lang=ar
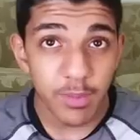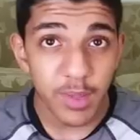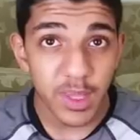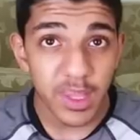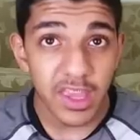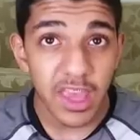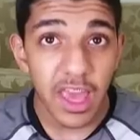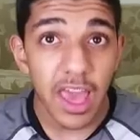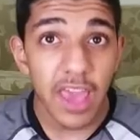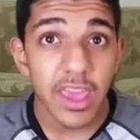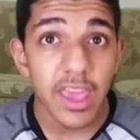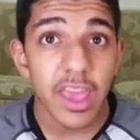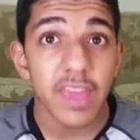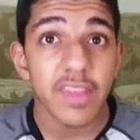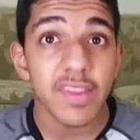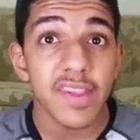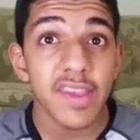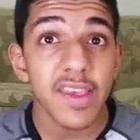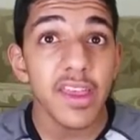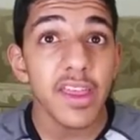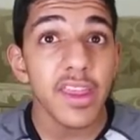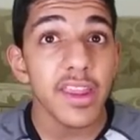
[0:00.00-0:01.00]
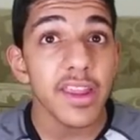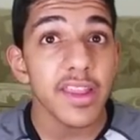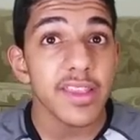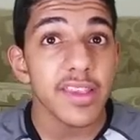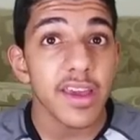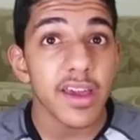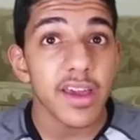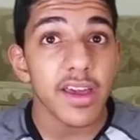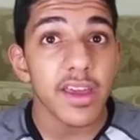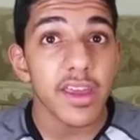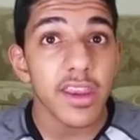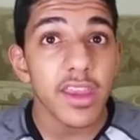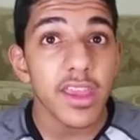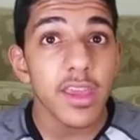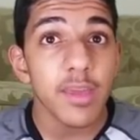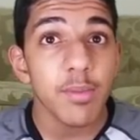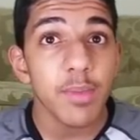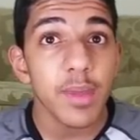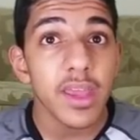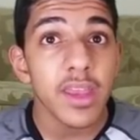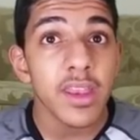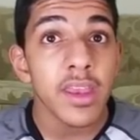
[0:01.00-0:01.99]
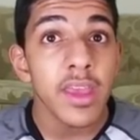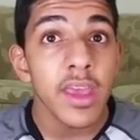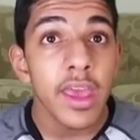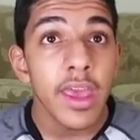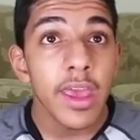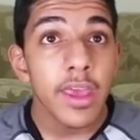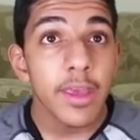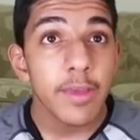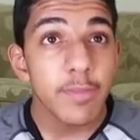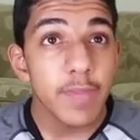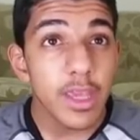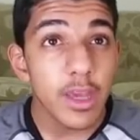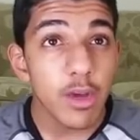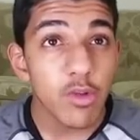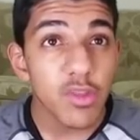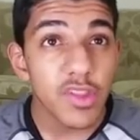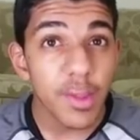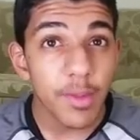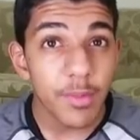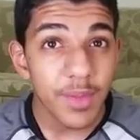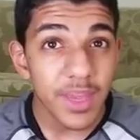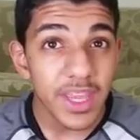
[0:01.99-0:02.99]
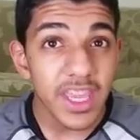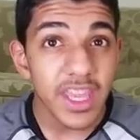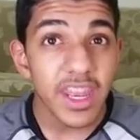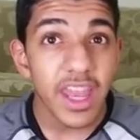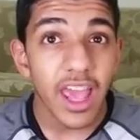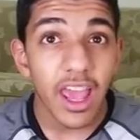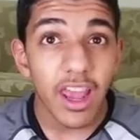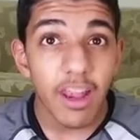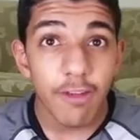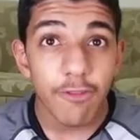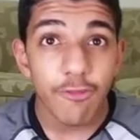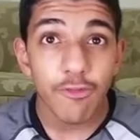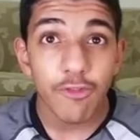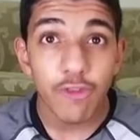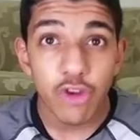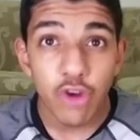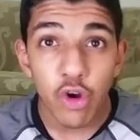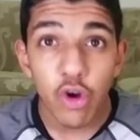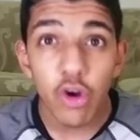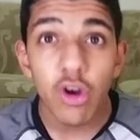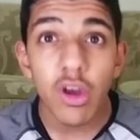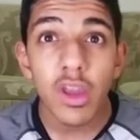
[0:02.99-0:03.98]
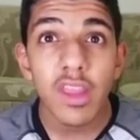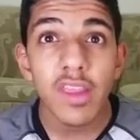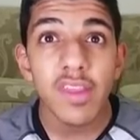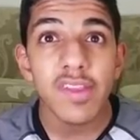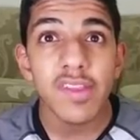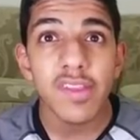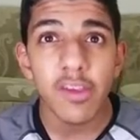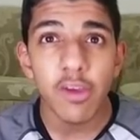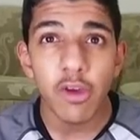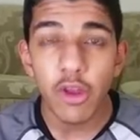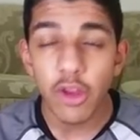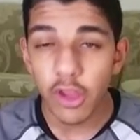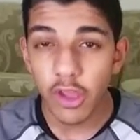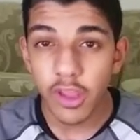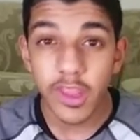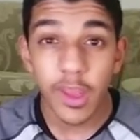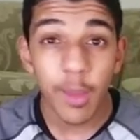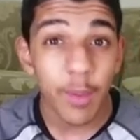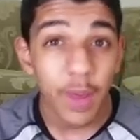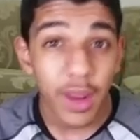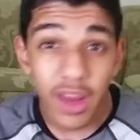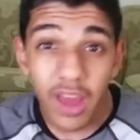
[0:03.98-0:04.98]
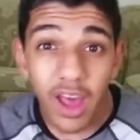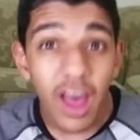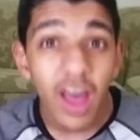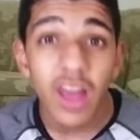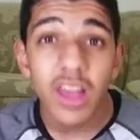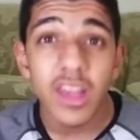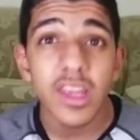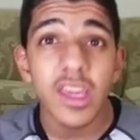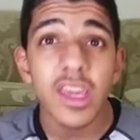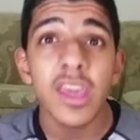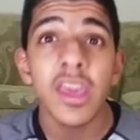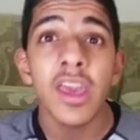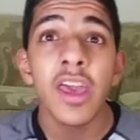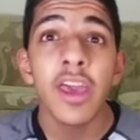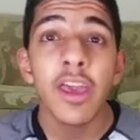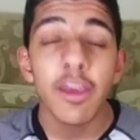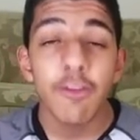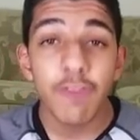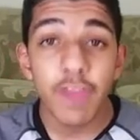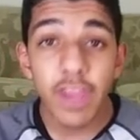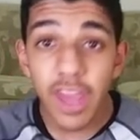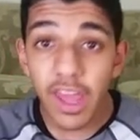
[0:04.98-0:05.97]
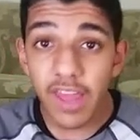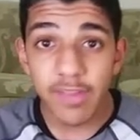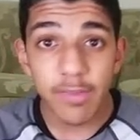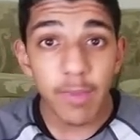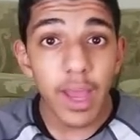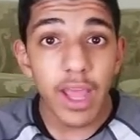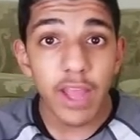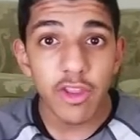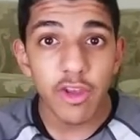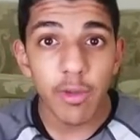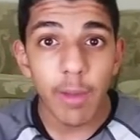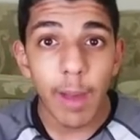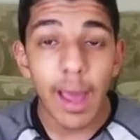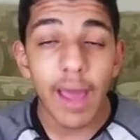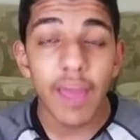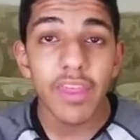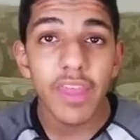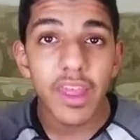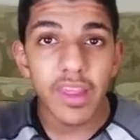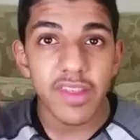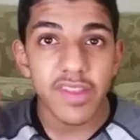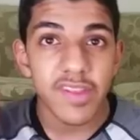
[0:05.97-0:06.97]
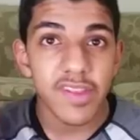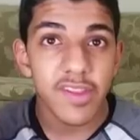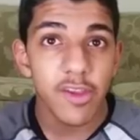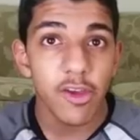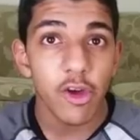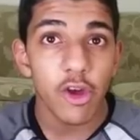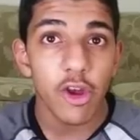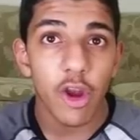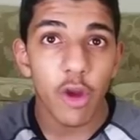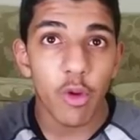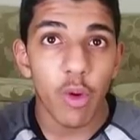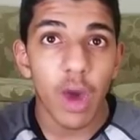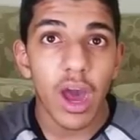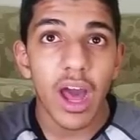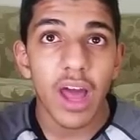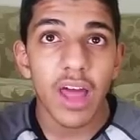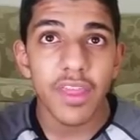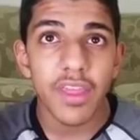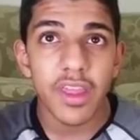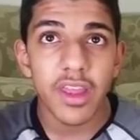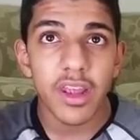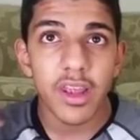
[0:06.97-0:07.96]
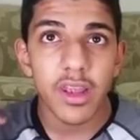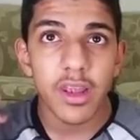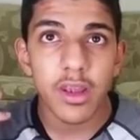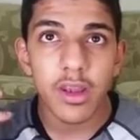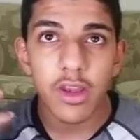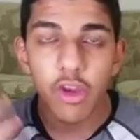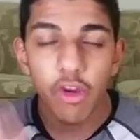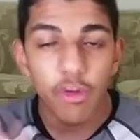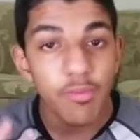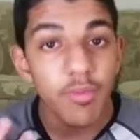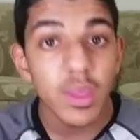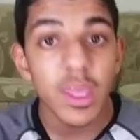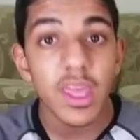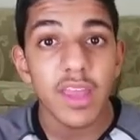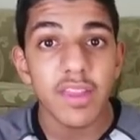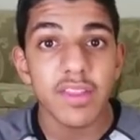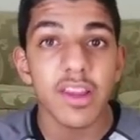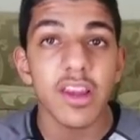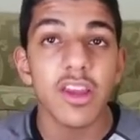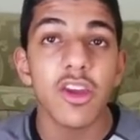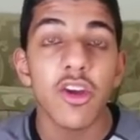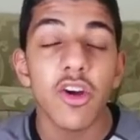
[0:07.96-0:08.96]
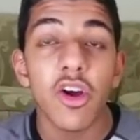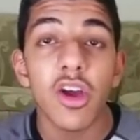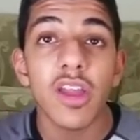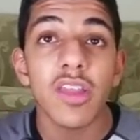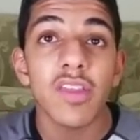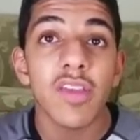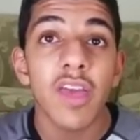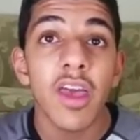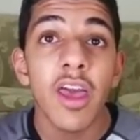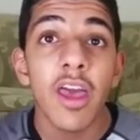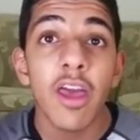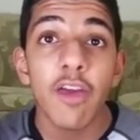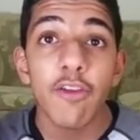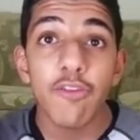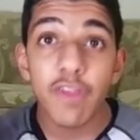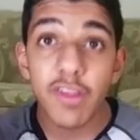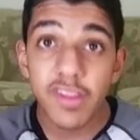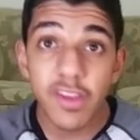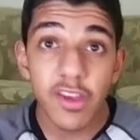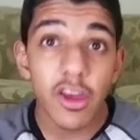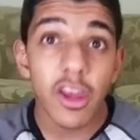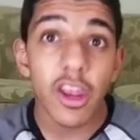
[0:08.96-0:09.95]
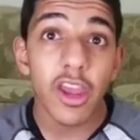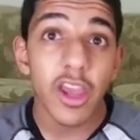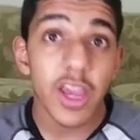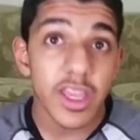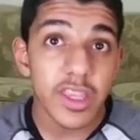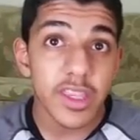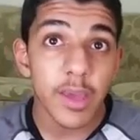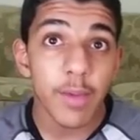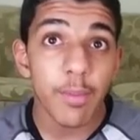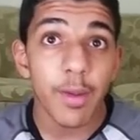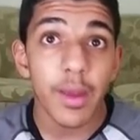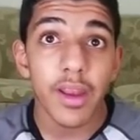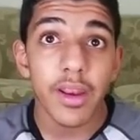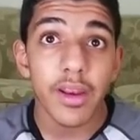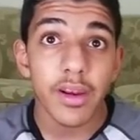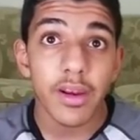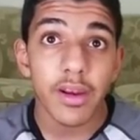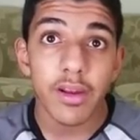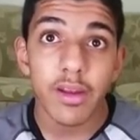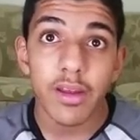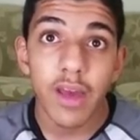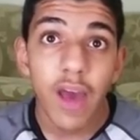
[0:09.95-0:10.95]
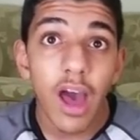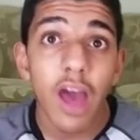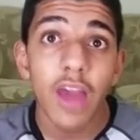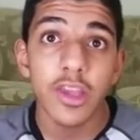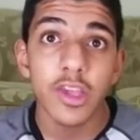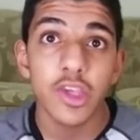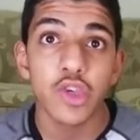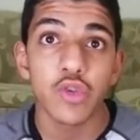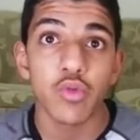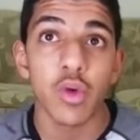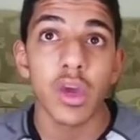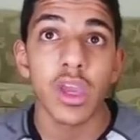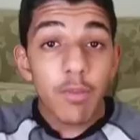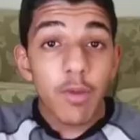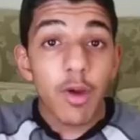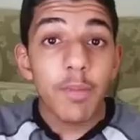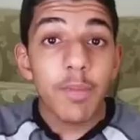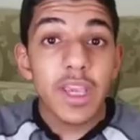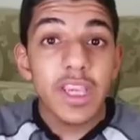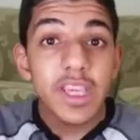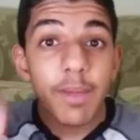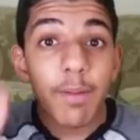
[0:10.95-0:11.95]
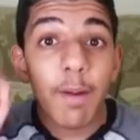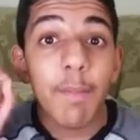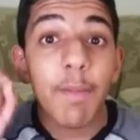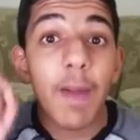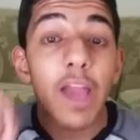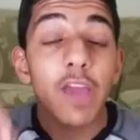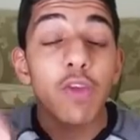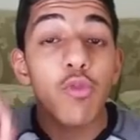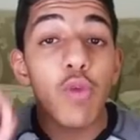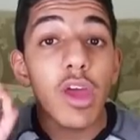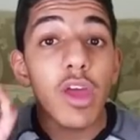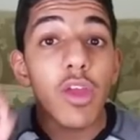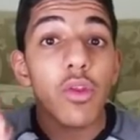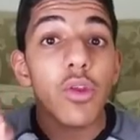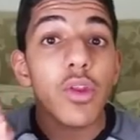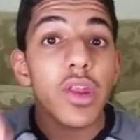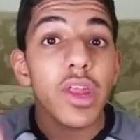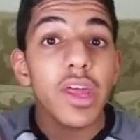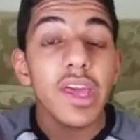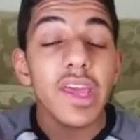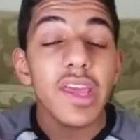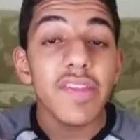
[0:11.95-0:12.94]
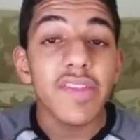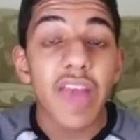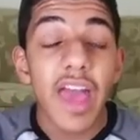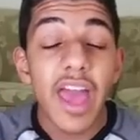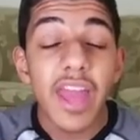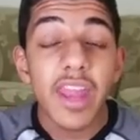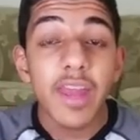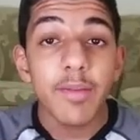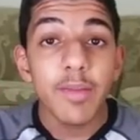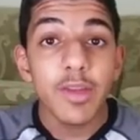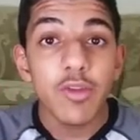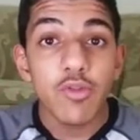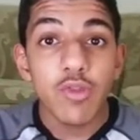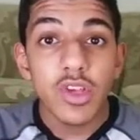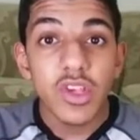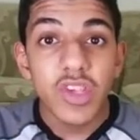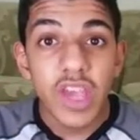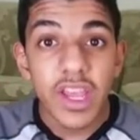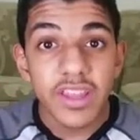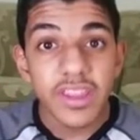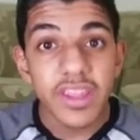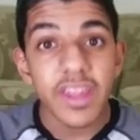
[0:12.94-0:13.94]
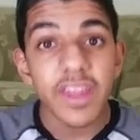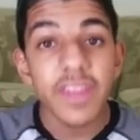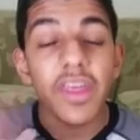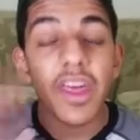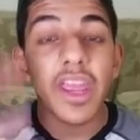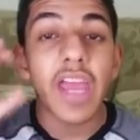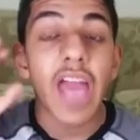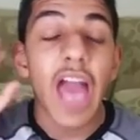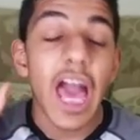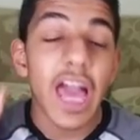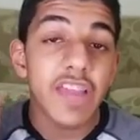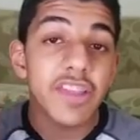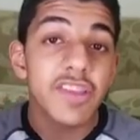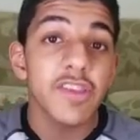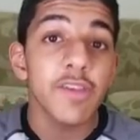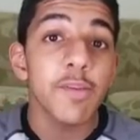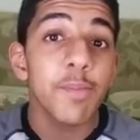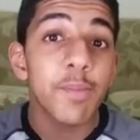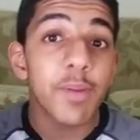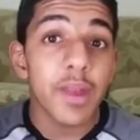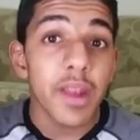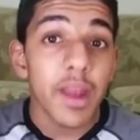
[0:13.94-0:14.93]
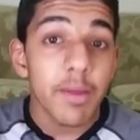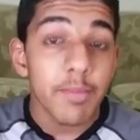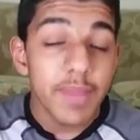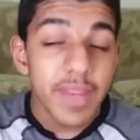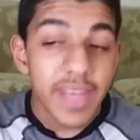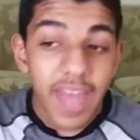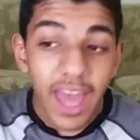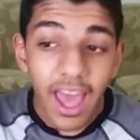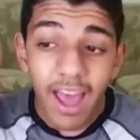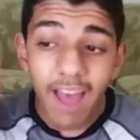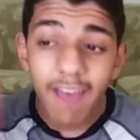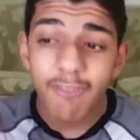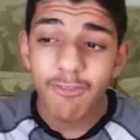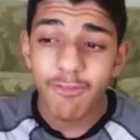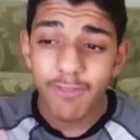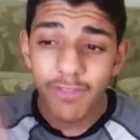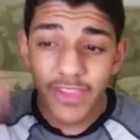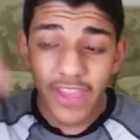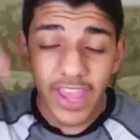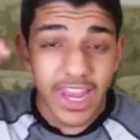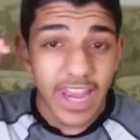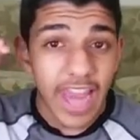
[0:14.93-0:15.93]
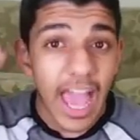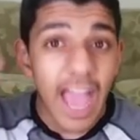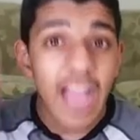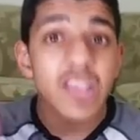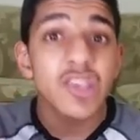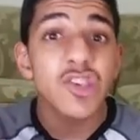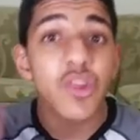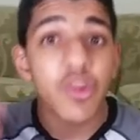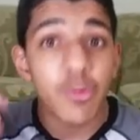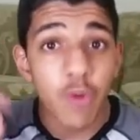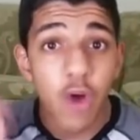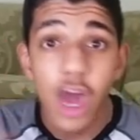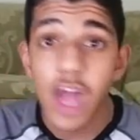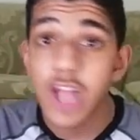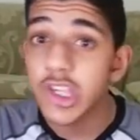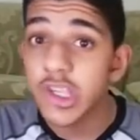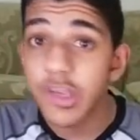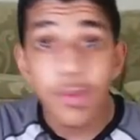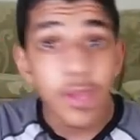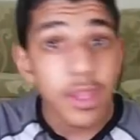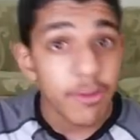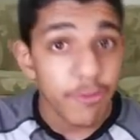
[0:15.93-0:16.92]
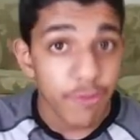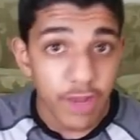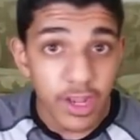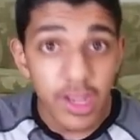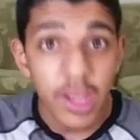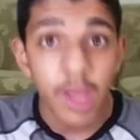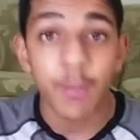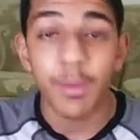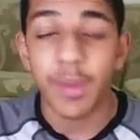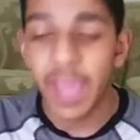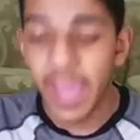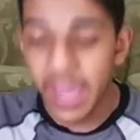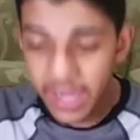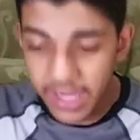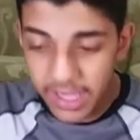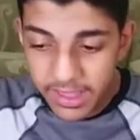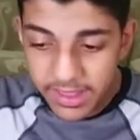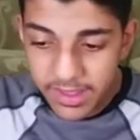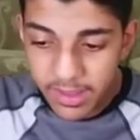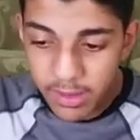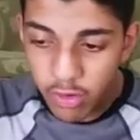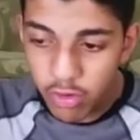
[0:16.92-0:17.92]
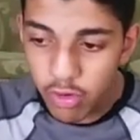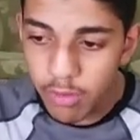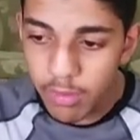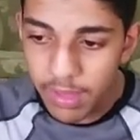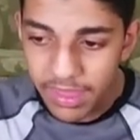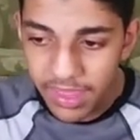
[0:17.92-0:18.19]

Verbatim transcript: البداية سعره تقريبا 170 الف كوين سعره يعتبر غالي في ناس ما عندهم هذا السعر او هذه الكميه الكوينز فسعره يعتبر غالي شوي المهم يا شباب اجويرو الرخيص انا من وجهة نظري اعتبره من افضل عشر مهاجمين في اللعبة يعني انت تقول